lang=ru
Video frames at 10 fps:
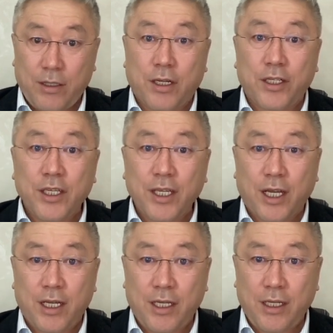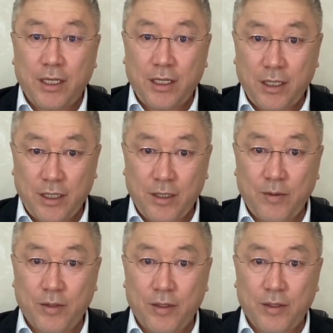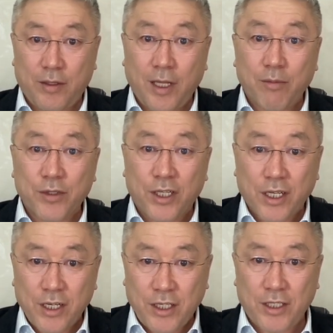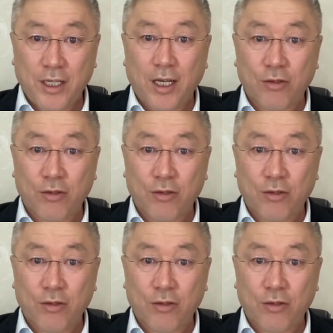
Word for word: Россия, там террористическое